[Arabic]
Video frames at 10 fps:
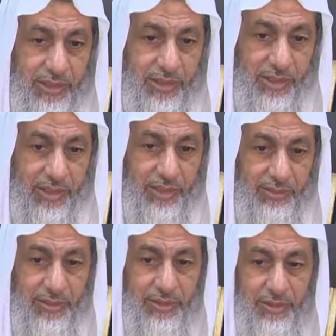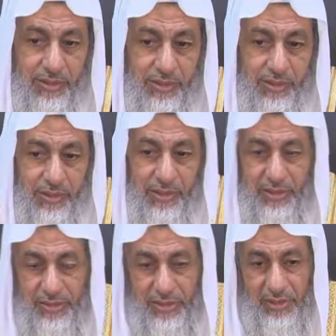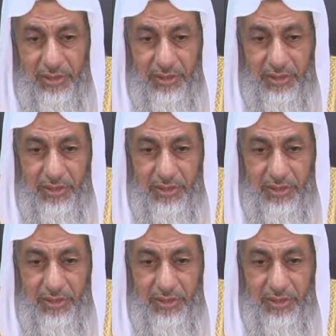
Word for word: تكلم لا يصح